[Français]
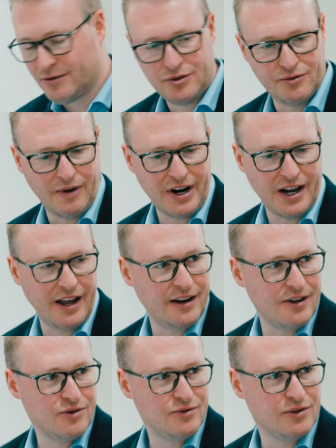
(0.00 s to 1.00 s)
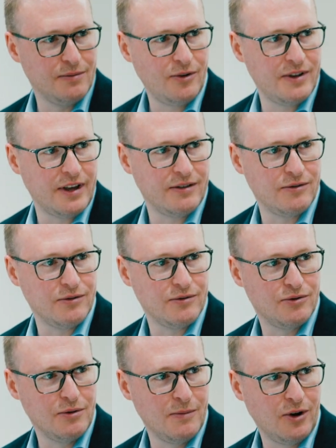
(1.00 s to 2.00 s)
Tu vois, Claire, là, justement, on a une
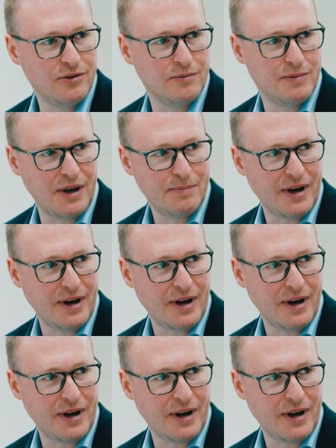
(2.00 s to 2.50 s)
demande bien